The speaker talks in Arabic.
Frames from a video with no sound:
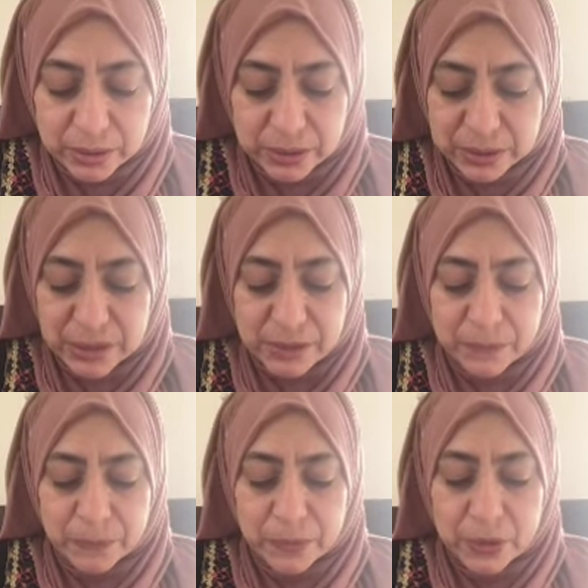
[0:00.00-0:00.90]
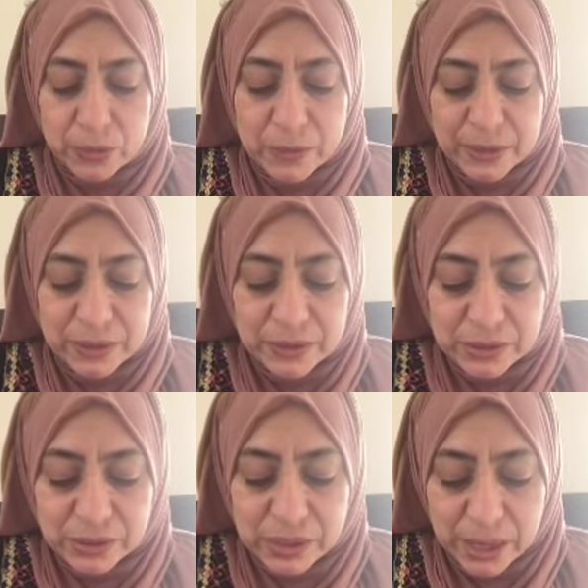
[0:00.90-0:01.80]
كتير وبعدين
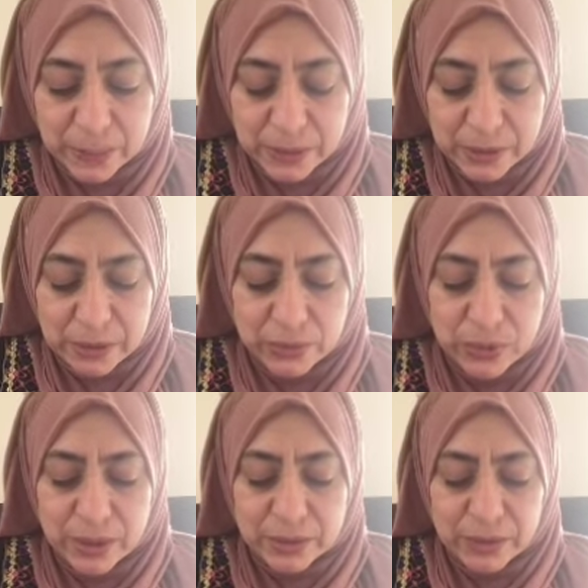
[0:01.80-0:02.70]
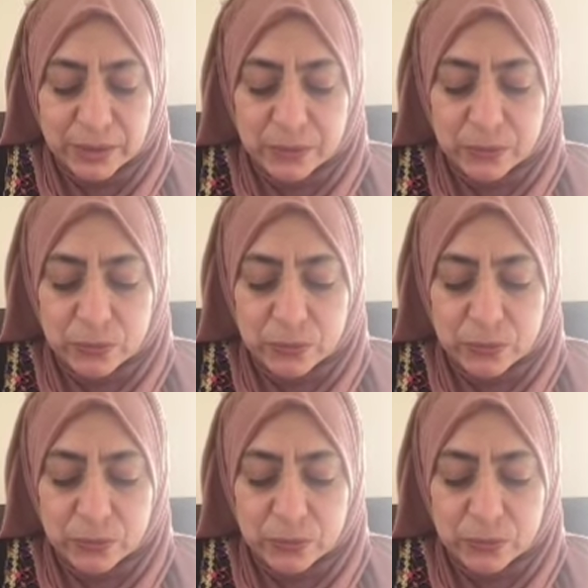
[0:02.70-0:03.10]
صرت أبكي وأدعي